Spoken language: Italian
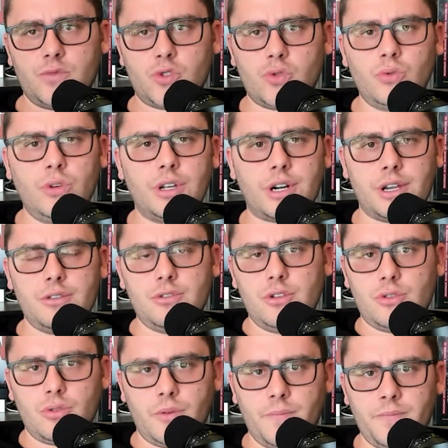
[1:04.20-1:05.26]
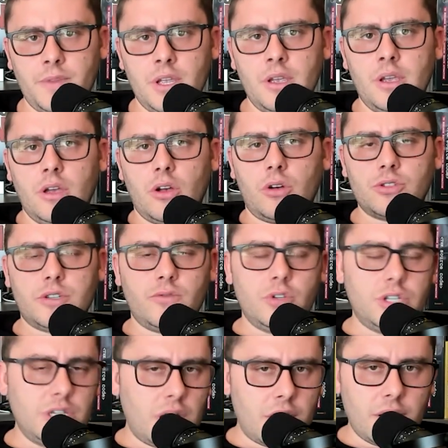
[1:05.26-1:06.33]
sul reddito. Cosa vuol
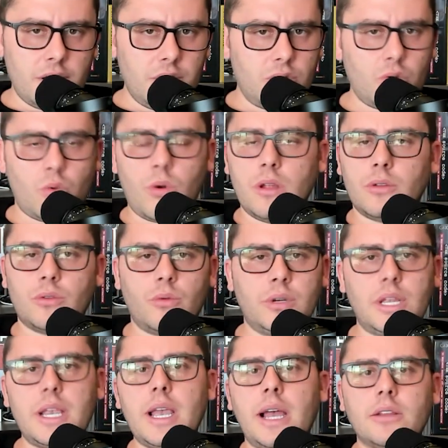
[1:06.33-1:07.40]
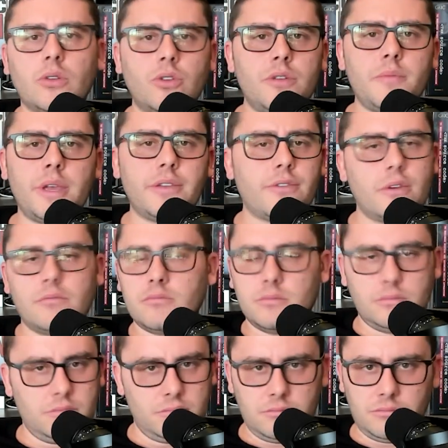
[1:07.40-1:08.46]
dire reddito? Quanto guadagnate ogni mese,
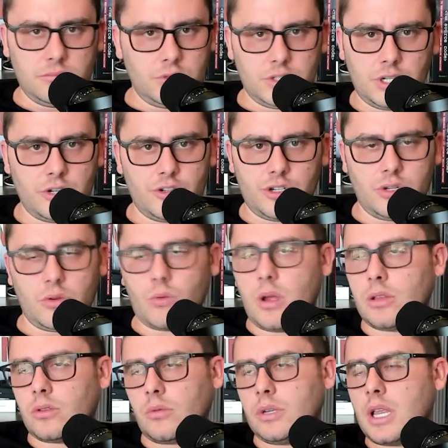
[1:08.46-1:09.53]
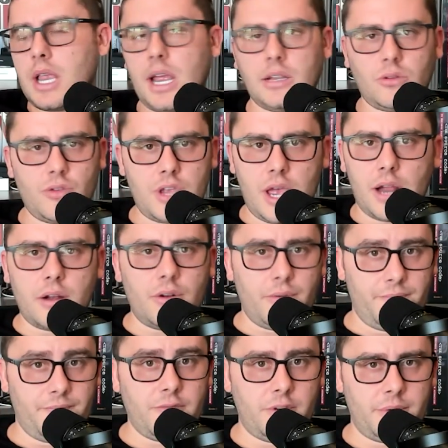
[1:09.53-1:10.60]
stringendo, quanto guadagnate ogni
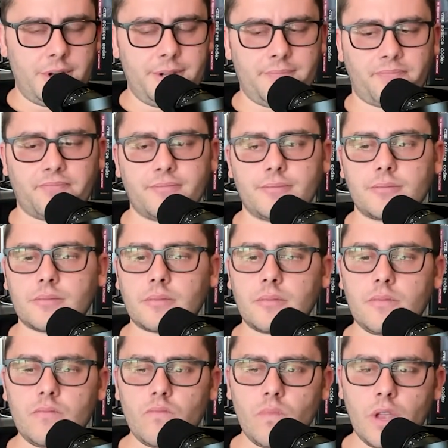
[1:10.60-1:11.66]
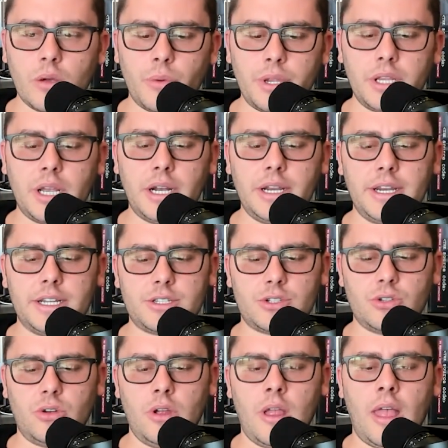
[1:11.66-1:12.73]
anno, va bene? Quindi
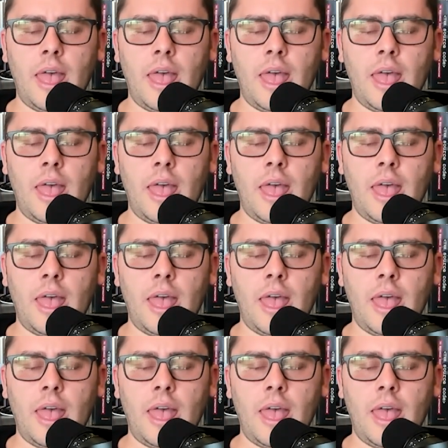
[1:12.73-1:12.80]
all'inizio